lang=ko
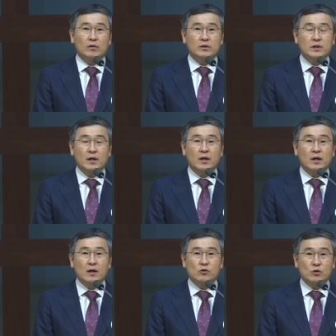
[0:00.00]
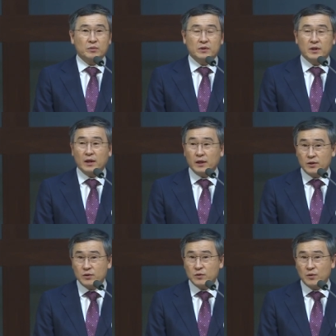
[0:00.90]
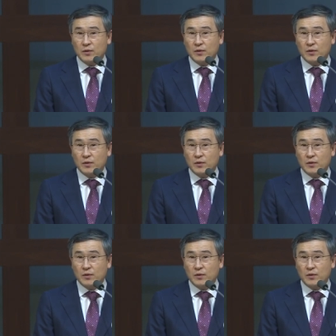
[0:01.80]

생각할 수 없을 때가 있죠.